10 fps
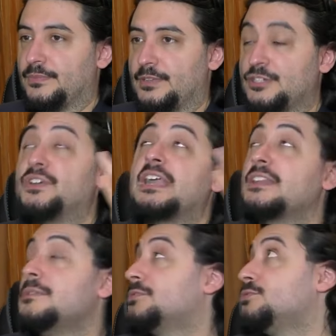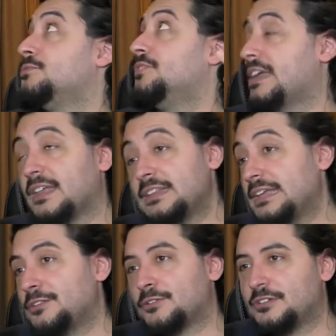je vais regarder parce que tout le monde va
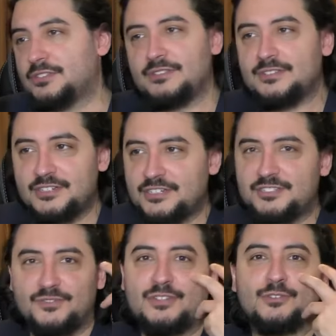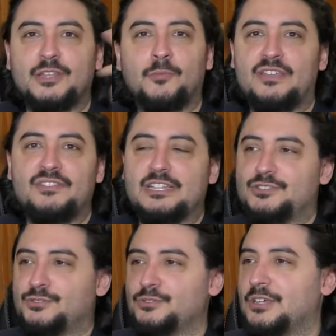regarder, donc euh, j'ai envie de donner mon avis
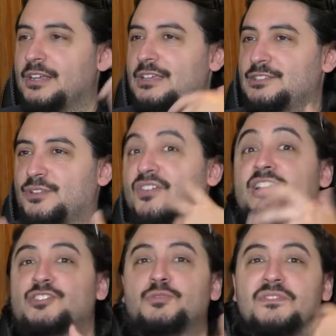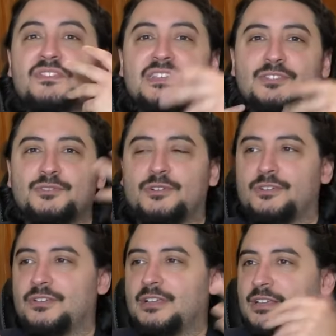là-dessus, histoire de faire un suivi sur
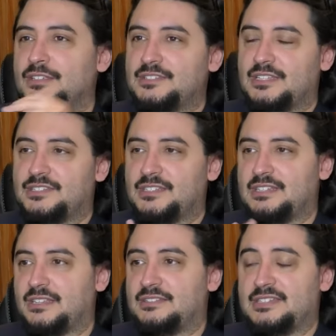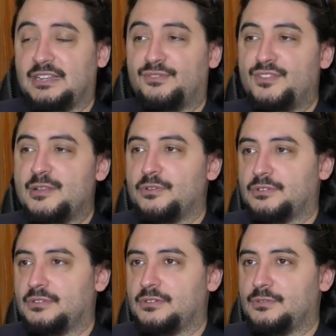euh, cette, série de films
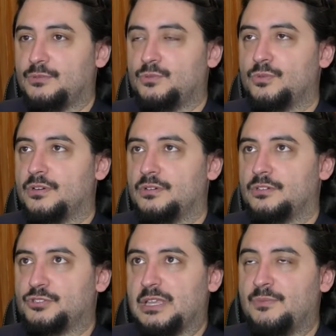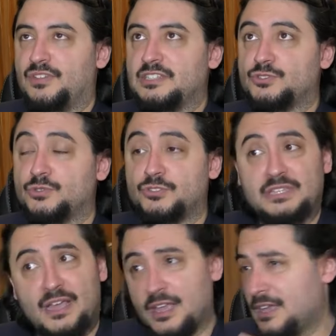euh, où Joachim Phoenix joue le
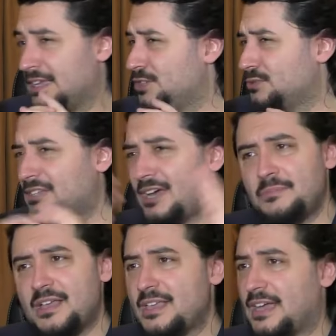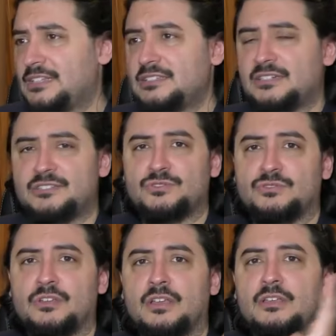Joker. Il joue très bien, il n'y a rien à dire
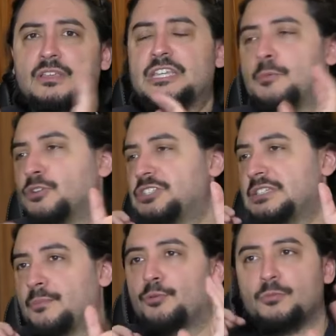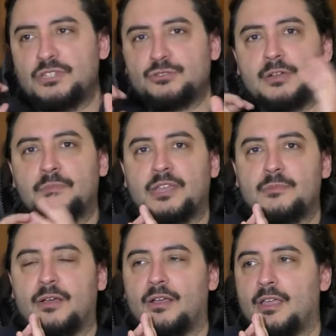là-dessus. Il cabotine un peu, mais il joue quand même très
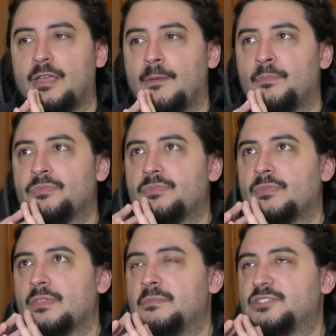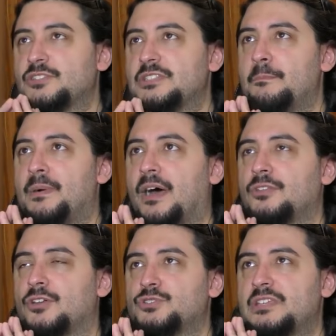bien. Mais ce que je n'aime pas
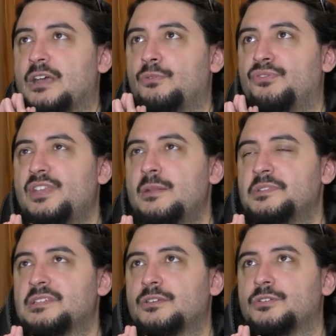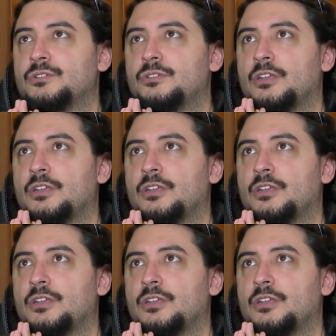dans Joker le film, c'est que